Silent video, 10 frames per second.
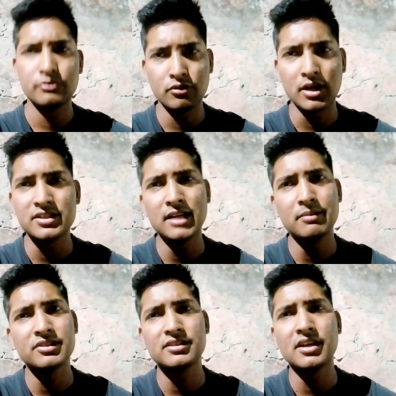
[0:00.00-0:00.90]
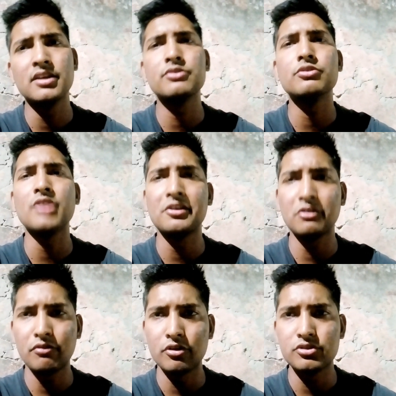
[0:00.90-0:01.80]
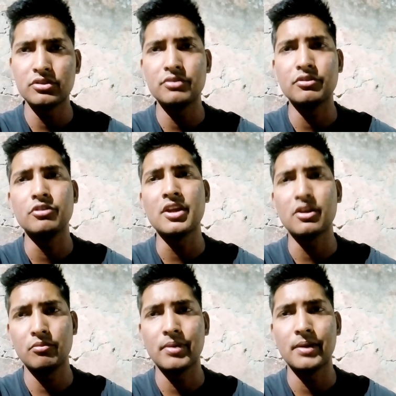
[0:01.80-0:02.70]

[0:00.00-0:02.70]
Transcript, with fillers: सो आज के लिए बस इतना ही है सो थैंक यू फॉर वॉचिंग दिस वीडियो थैंक यू